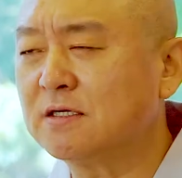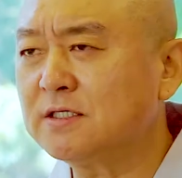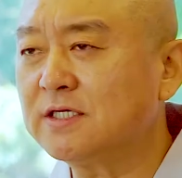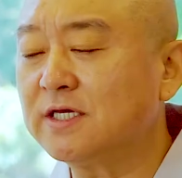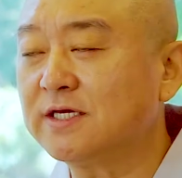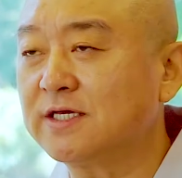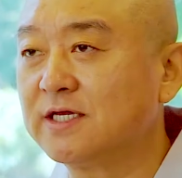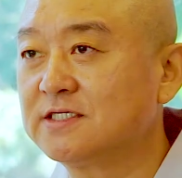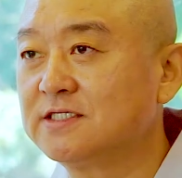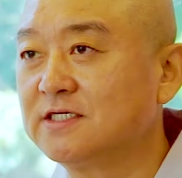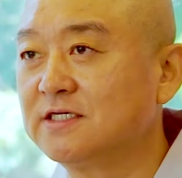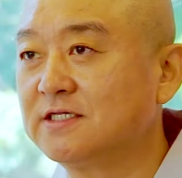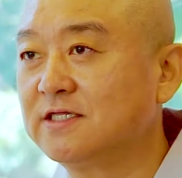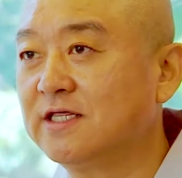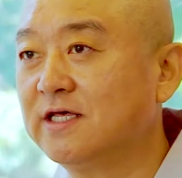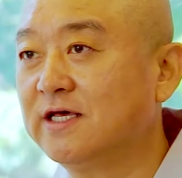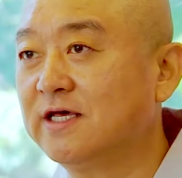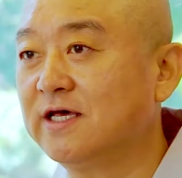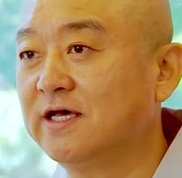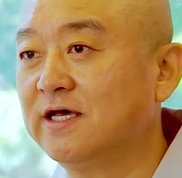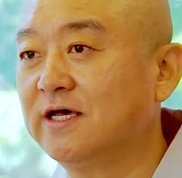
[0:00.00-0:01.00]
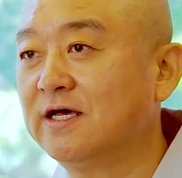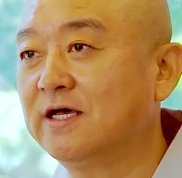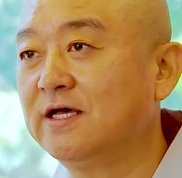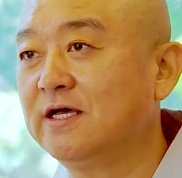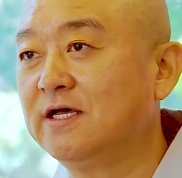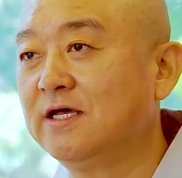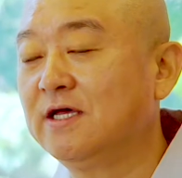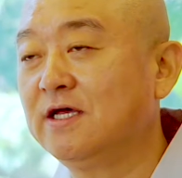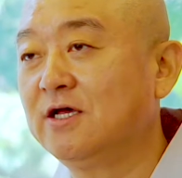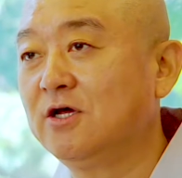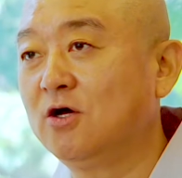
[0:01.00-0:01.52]
거기에 계실 때
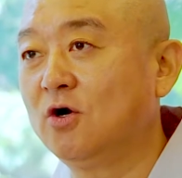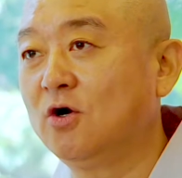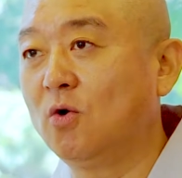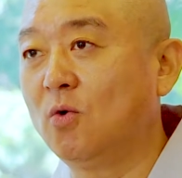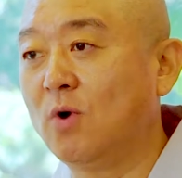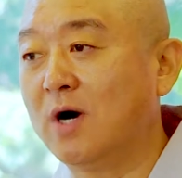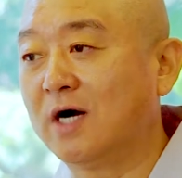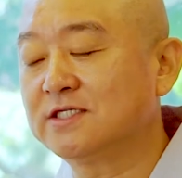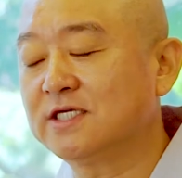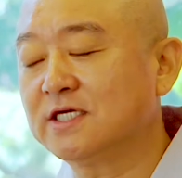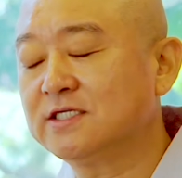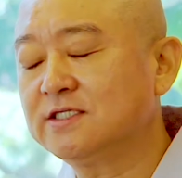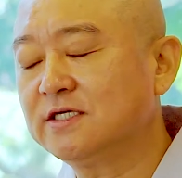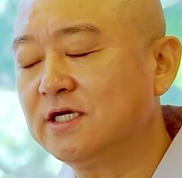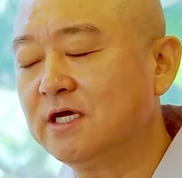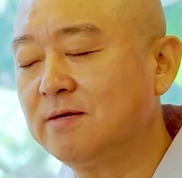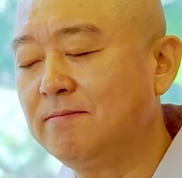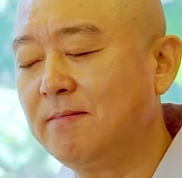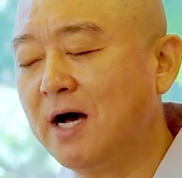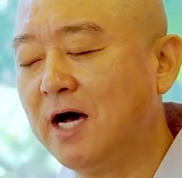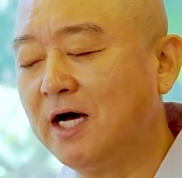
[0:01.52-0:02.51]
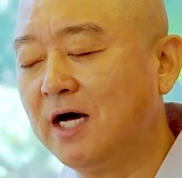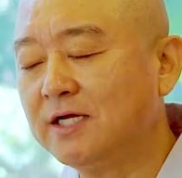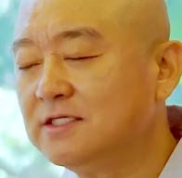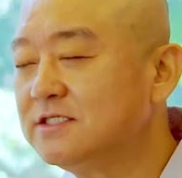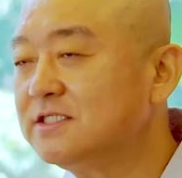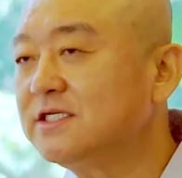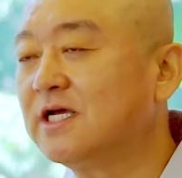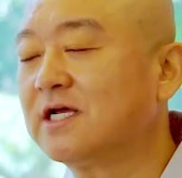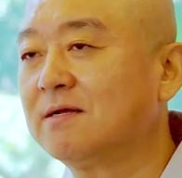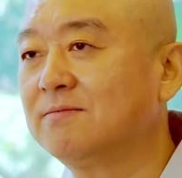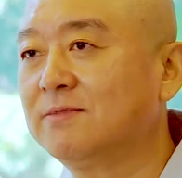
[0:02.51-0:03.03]
왕사성의
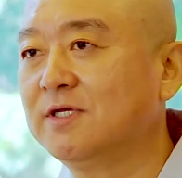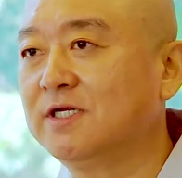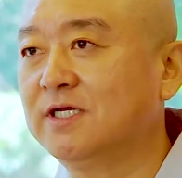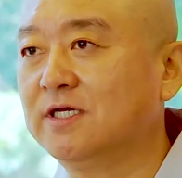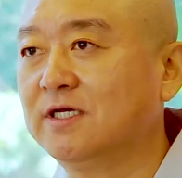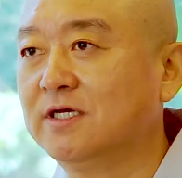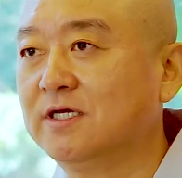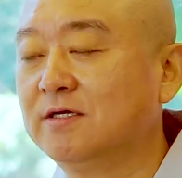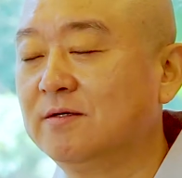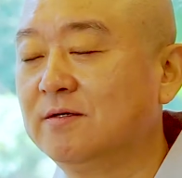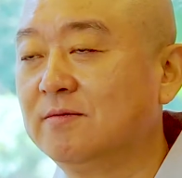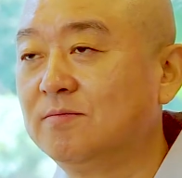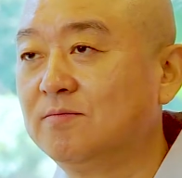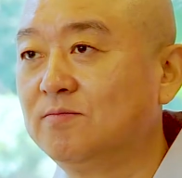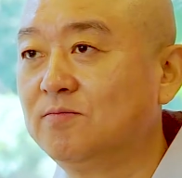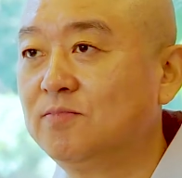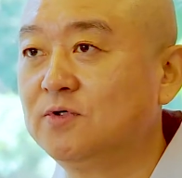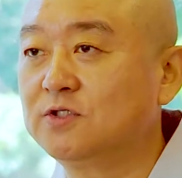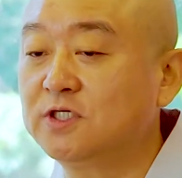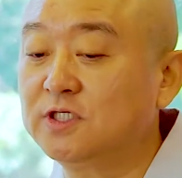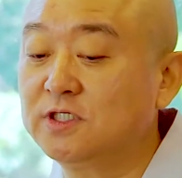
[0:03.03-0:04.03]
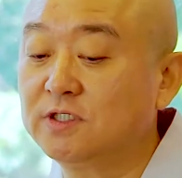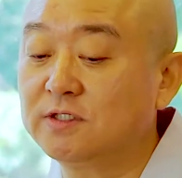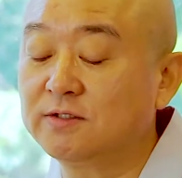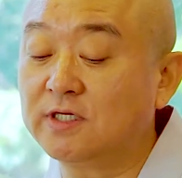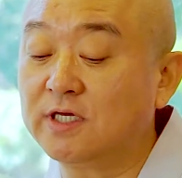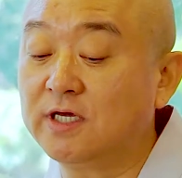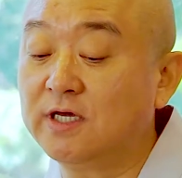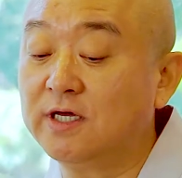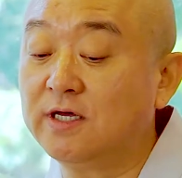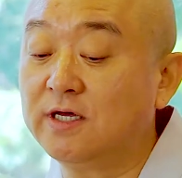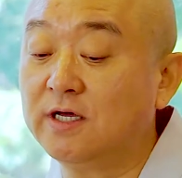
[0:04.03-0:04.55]
많은 사람들이
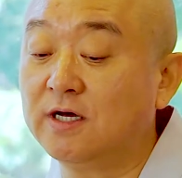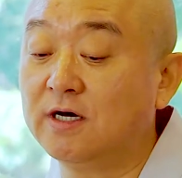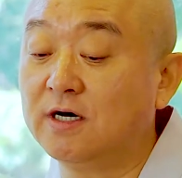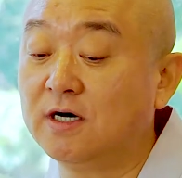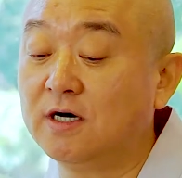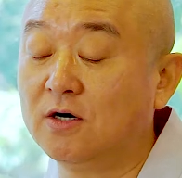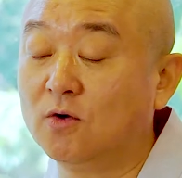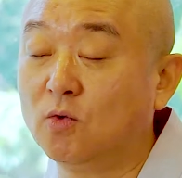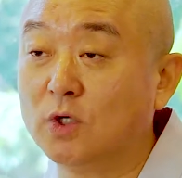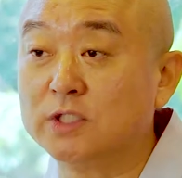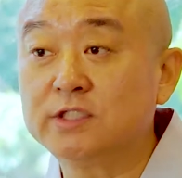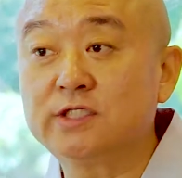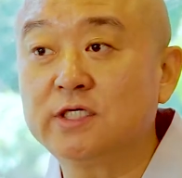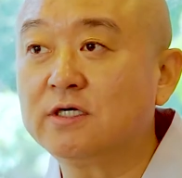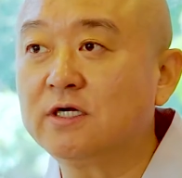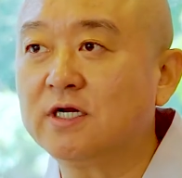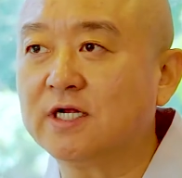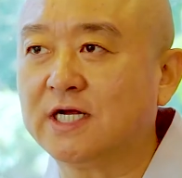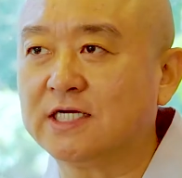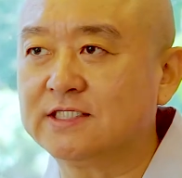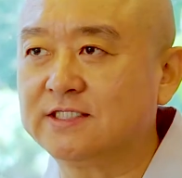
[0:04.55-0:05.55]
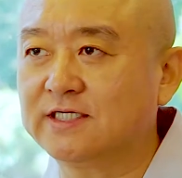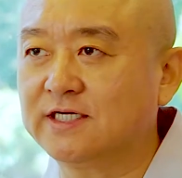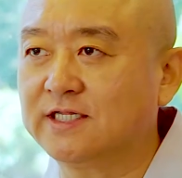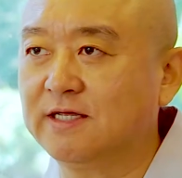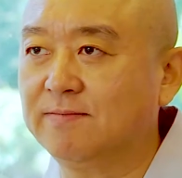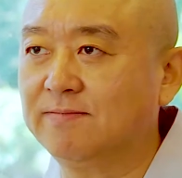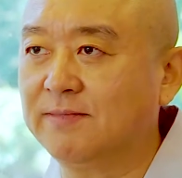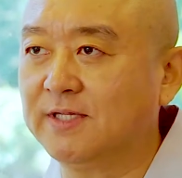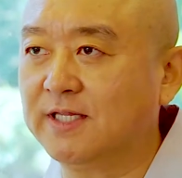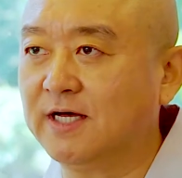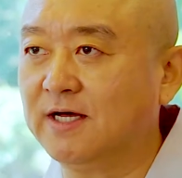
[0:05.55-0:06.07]
부처님께 원성을
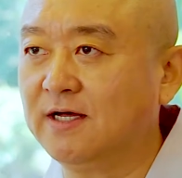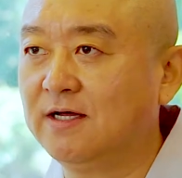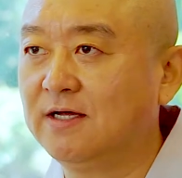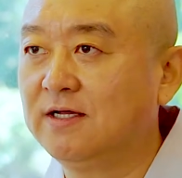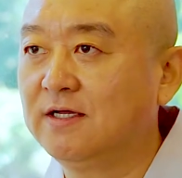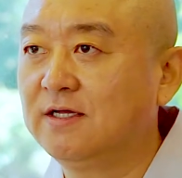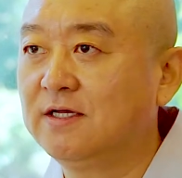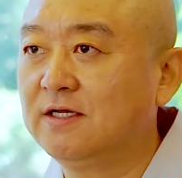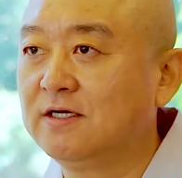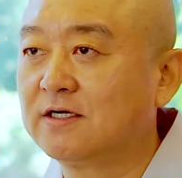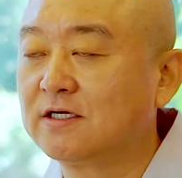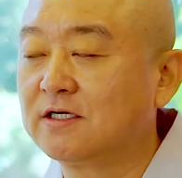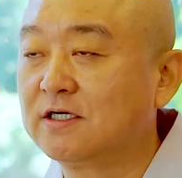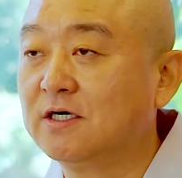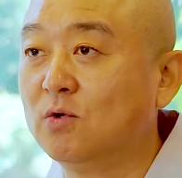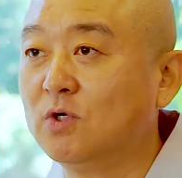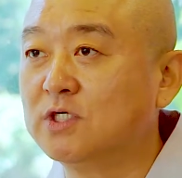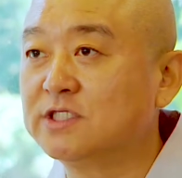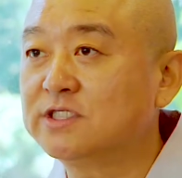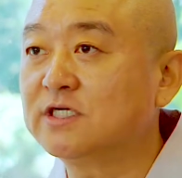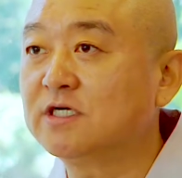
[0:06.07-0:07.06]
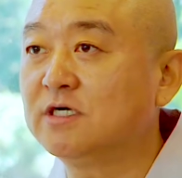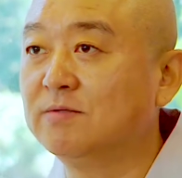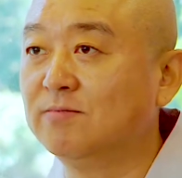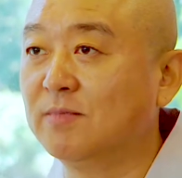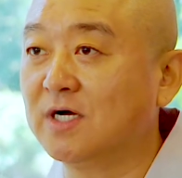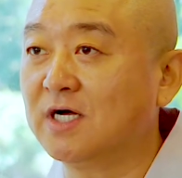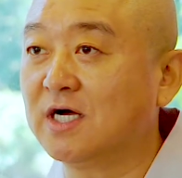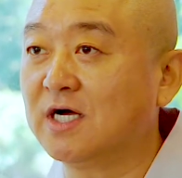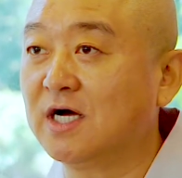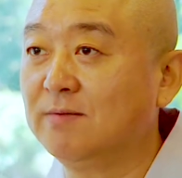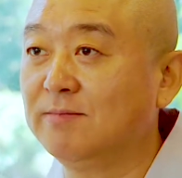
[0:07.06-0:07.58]
가지게 됩니다. 그
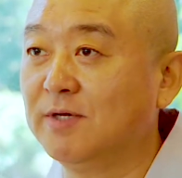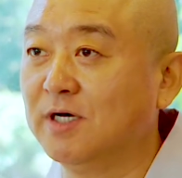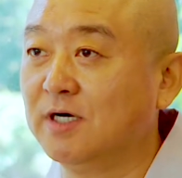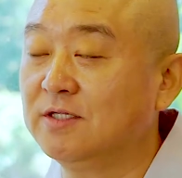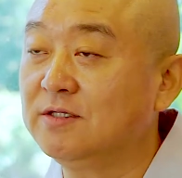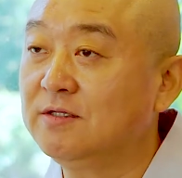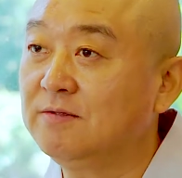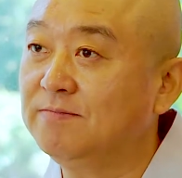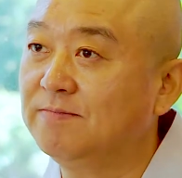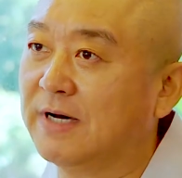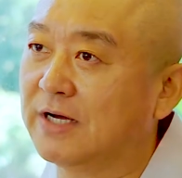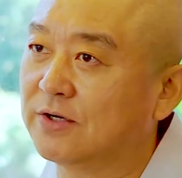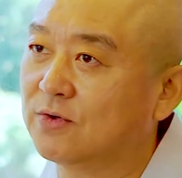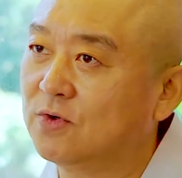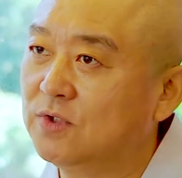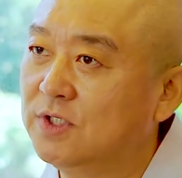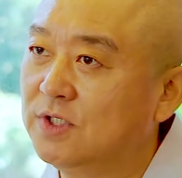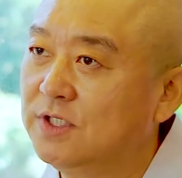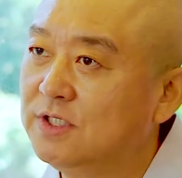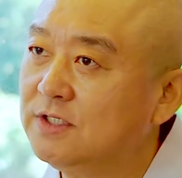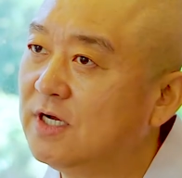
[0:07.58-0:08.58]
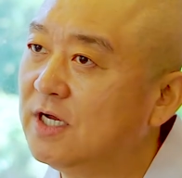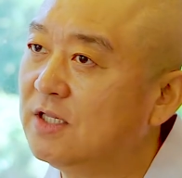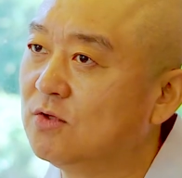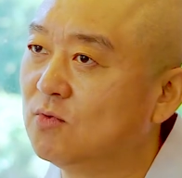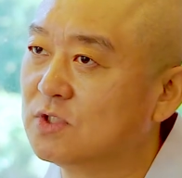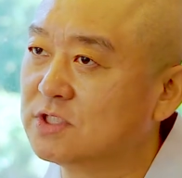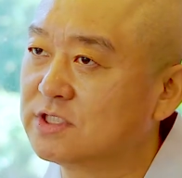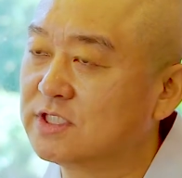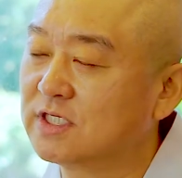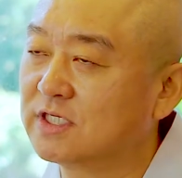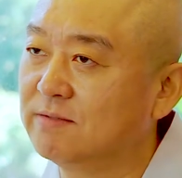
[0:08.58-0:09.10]
원성은 뭔가 하면 바로
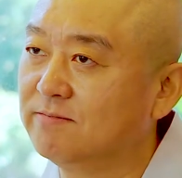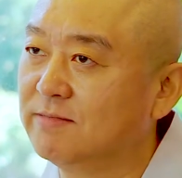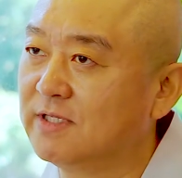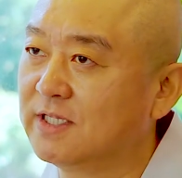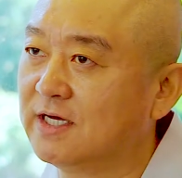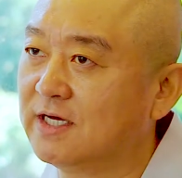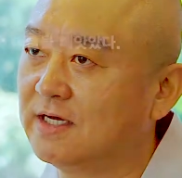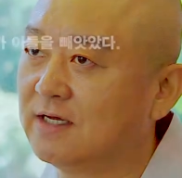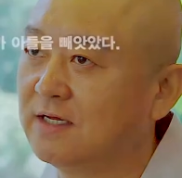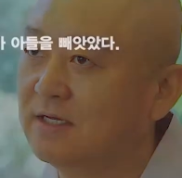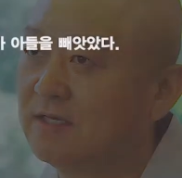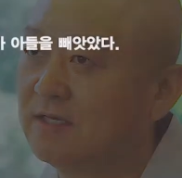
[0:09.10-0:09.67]
이러한 원성입니다.